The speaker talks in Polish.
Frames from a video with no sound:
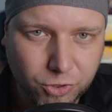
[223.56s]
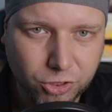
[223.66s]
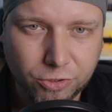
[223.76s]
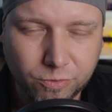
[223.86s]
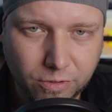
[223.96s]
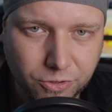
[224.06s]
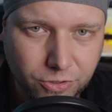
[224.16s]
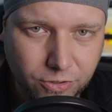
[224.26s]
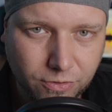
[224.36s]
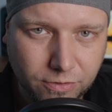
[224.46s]

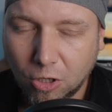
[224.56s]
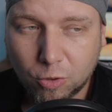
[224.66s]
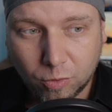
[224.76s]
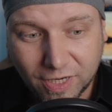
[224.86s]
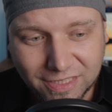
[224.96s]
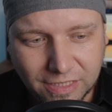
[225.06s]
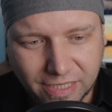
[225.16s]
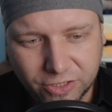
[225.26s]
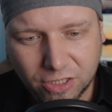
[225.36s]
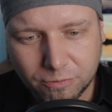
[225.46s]
przyszłość. Okulary
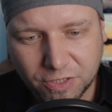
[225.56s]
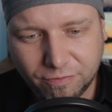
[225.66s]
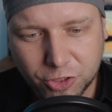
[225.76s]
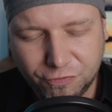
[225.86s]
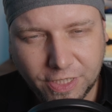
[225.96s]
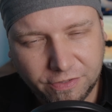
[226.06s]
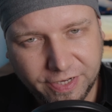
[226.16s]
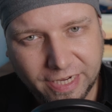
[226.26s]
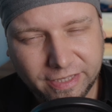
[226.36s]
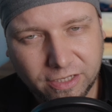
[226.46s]
te dzielą się właściwie na dwie
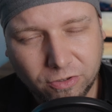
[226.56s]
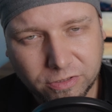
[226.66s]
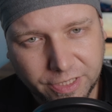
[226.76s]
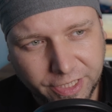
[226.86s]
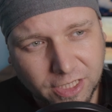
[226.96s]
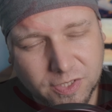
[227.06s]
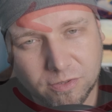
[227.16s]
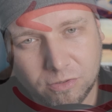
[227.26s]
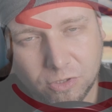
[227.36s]
kategorie. Jedna to są